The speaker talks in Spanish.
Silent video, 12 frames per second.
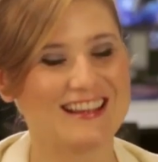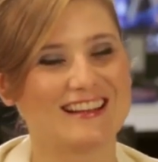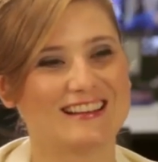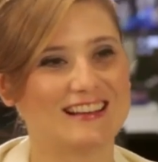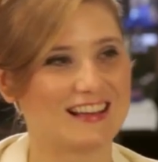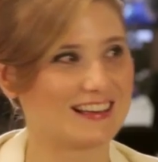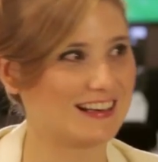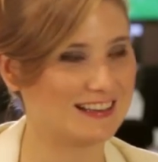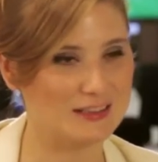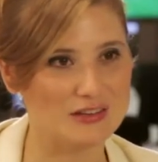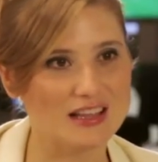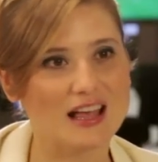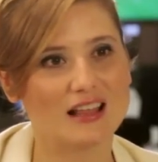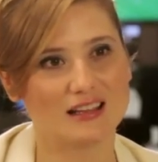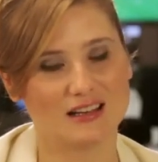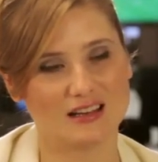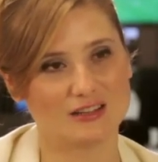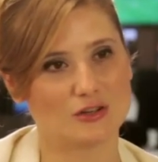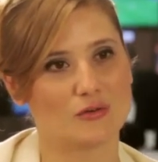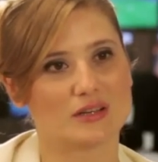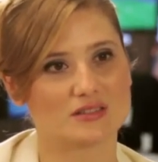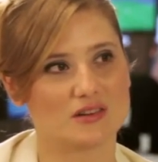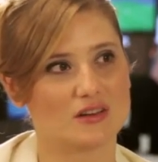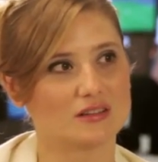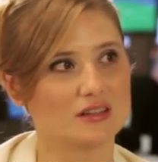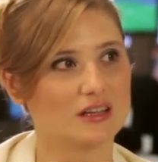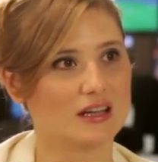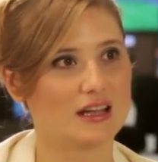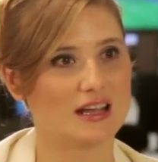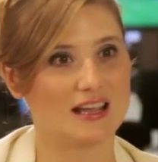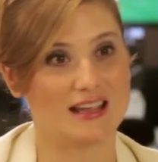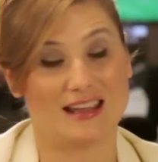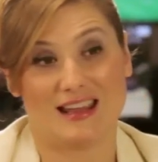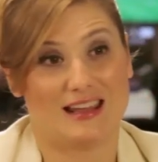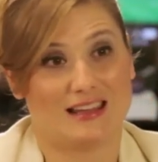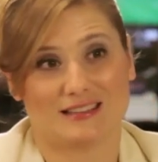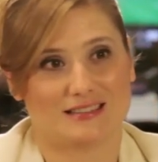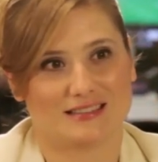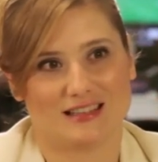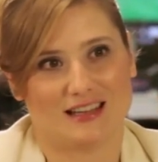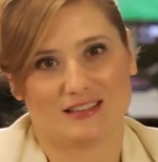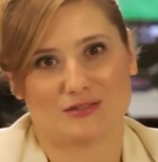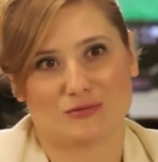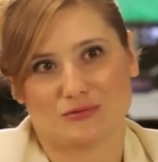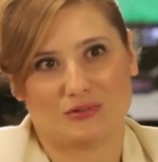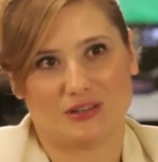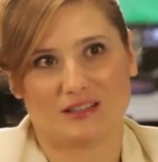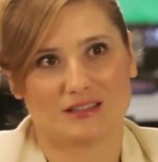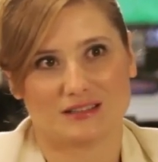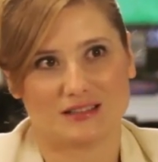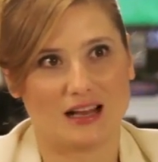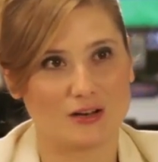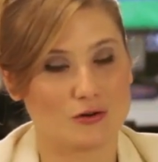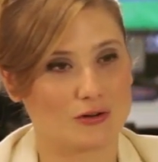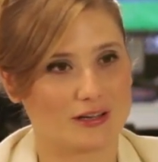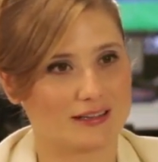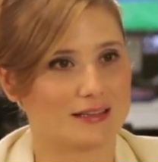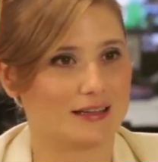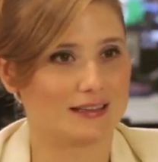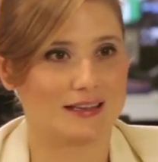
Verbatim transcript: la creatividad y la innovación, es, es, algo que te